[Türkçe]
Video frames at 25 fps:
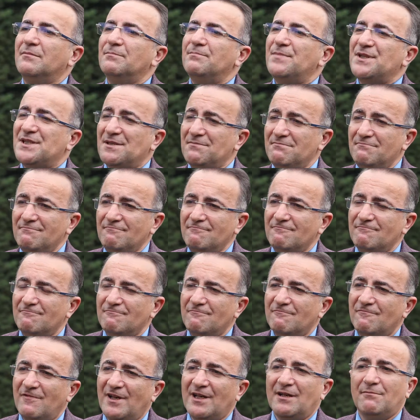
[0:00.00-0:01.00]
Bizim
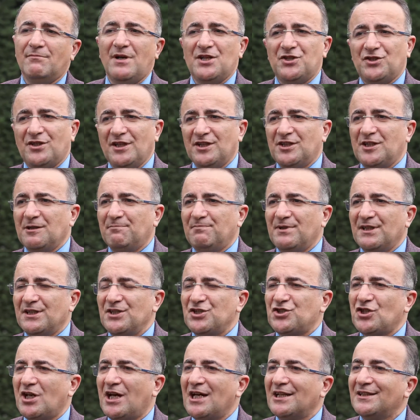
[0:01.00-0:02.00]
ve başka
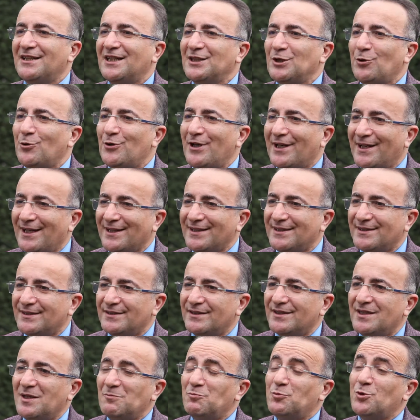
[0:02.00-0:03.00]
ekiplerin çağrılarına uyarak
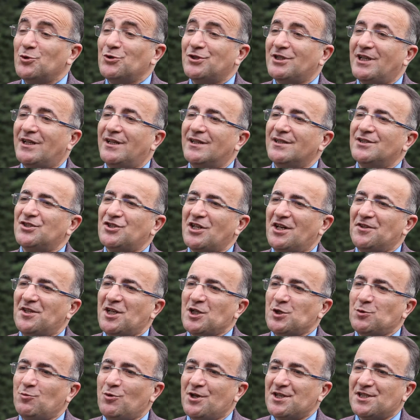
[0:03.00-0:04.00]
Bursa
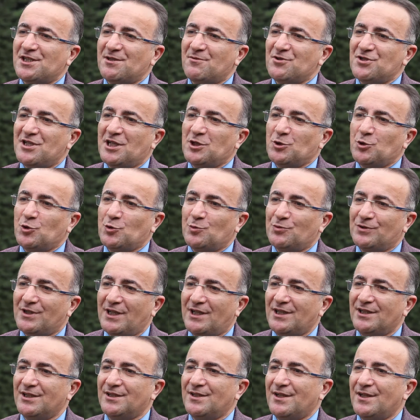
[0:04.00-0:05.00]
Çağdaş Muhasebeciler
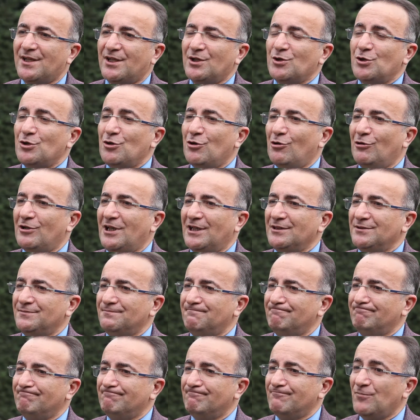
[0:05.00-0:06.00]
Grubu'na üye olan
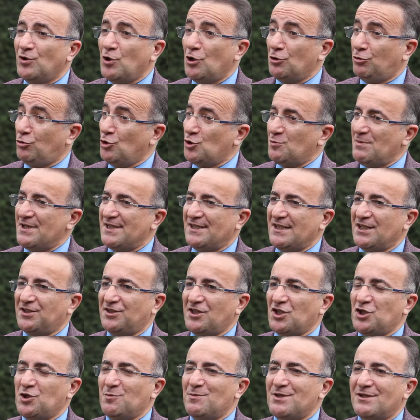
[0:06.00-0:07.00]
400
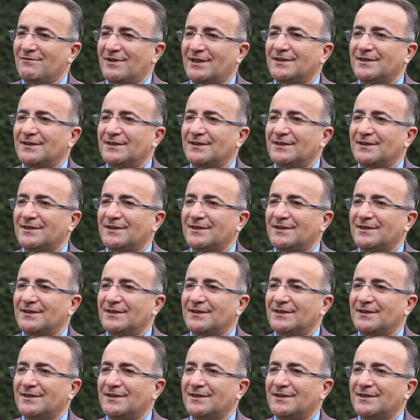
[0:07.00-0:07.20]
meslektaşımız